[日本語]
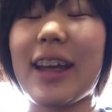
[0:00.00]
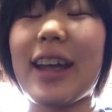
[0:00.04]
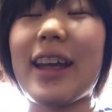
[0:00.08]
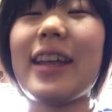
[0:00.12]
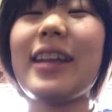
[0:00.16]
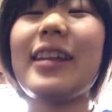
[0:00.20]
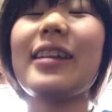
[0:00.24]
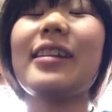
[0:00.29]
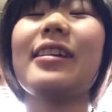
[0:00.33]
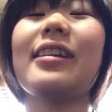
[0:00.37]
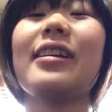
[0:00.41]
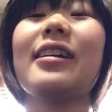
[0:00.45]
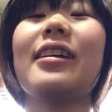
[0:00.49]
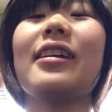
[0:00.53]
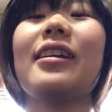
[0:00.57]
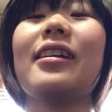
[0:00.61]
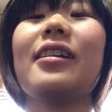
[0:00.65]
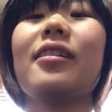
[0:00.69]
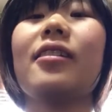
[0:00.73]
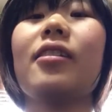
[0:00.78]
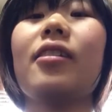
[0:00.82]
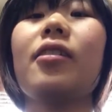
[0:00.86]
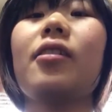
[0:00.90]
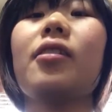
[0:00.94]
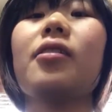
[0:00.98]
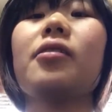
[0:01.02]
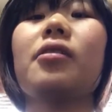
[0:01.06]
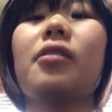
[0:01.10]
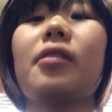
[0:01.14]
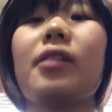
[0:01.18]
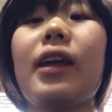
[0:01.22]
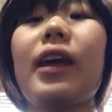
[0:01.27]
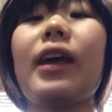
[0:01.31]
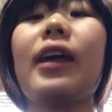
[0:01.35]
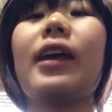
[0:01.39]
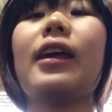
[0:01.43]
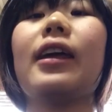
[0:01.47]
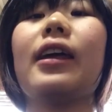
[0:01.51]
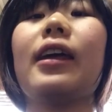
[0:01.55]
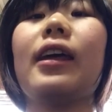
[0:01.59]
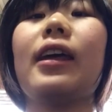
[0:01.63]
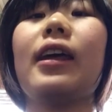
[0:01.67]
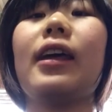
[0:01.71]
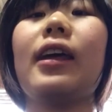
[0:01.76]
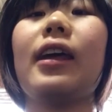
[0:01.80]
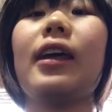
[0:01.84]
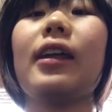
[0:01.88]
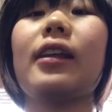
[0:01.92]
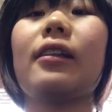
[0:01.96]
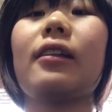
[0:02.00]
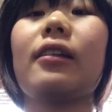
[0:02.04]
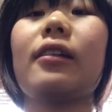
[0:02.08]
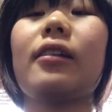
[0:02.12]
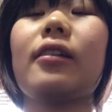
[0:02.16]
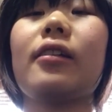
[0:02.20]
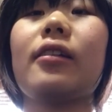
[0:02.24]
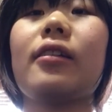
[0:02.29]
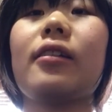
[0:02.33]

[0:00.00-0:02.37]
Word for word: はい、ということで、えー、っと